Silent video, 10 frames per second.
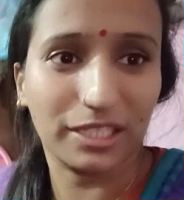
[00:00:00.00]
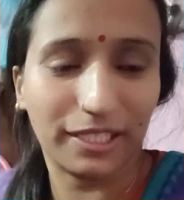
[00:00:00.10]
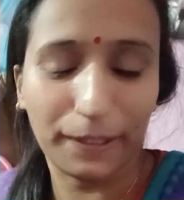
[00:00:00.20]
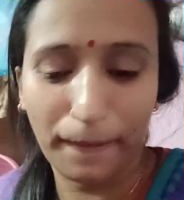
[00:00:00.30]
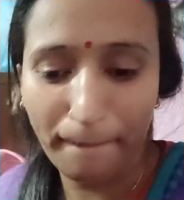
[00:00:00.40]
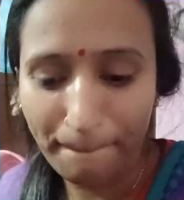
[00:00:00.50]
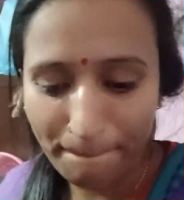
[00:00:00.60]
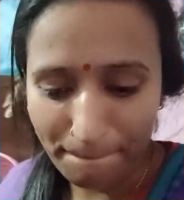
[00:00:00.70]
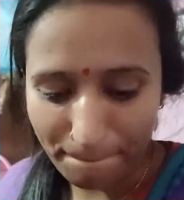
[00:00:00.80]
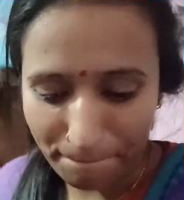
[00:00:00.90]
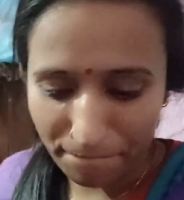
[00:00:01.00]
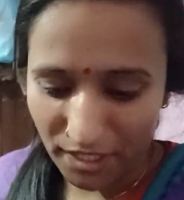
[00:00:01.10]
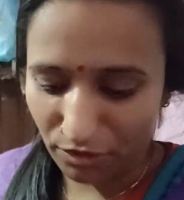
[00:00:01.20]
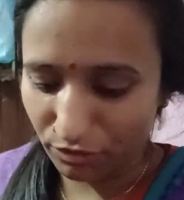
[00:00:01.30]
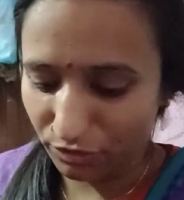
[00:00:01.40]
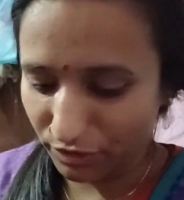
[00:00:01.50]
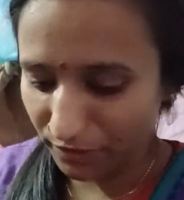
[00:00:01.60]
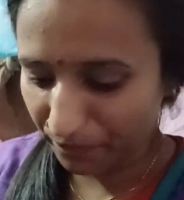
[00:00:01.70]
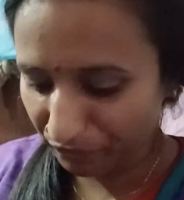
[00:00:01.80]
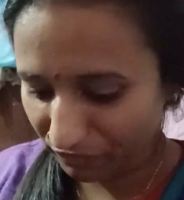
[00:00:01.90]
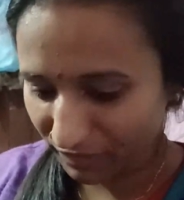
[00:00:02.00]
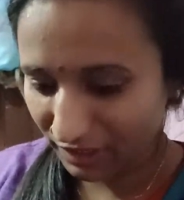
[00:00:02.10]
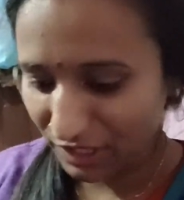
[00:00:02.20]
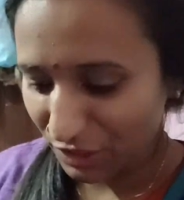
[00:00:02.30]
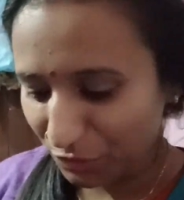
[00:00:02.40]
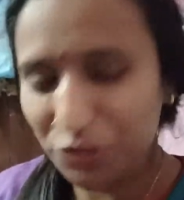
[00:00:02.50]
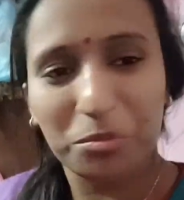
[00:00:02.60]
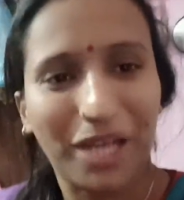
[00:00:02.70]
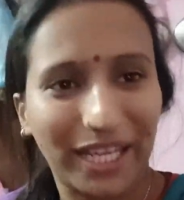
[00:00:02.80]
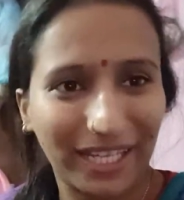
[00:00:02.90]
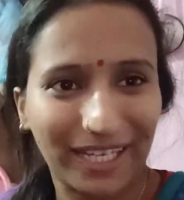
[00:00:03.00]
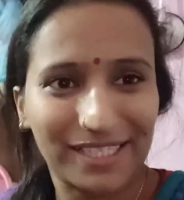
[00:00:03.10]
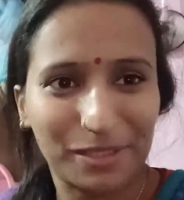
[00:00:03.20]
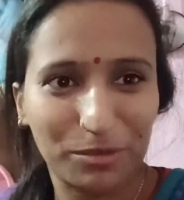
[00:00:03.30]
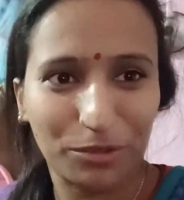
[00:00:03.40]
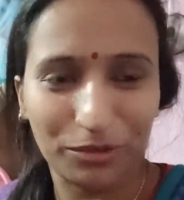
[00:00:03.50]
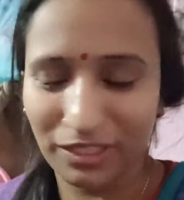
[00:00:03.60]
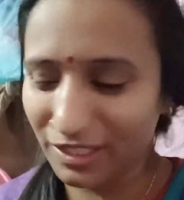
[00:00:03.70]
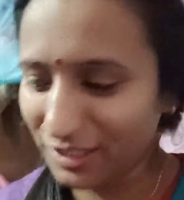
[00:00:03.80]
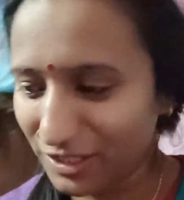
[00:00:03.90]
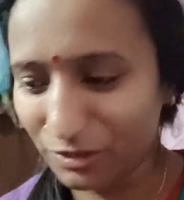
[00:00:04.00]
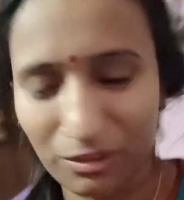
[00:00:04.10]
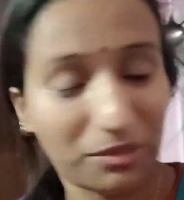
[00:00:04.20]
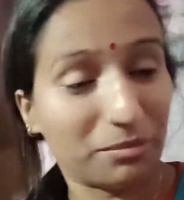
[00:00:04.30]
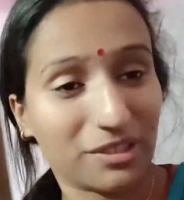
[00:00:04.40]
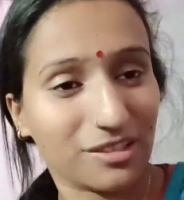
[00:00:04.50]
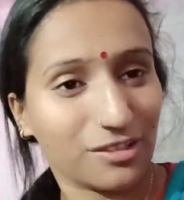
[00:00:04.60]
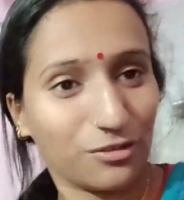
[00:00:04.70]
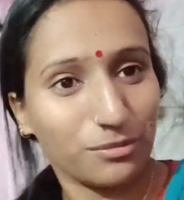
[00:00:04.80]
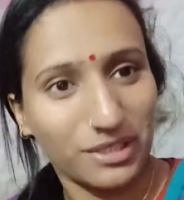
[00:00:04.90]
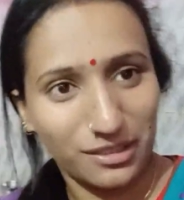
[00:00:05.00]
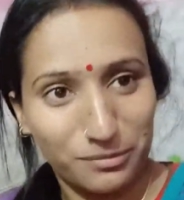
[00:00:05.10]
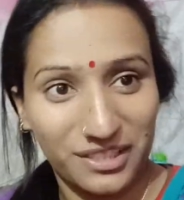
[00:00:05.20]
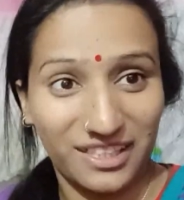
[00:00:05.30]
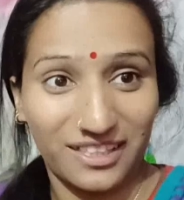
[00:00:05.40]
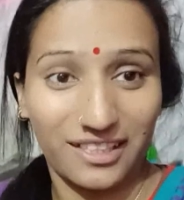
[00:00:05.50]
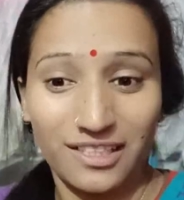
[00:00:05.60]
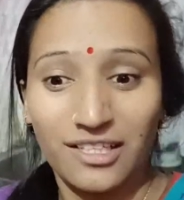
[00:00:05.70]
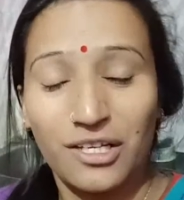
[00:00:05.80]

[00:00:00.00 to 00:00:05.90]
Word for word: है और कुछ माएँ ऐसी भी होती हैं जिनको अपने बच्चे से कोई मतलब नहीं रहता है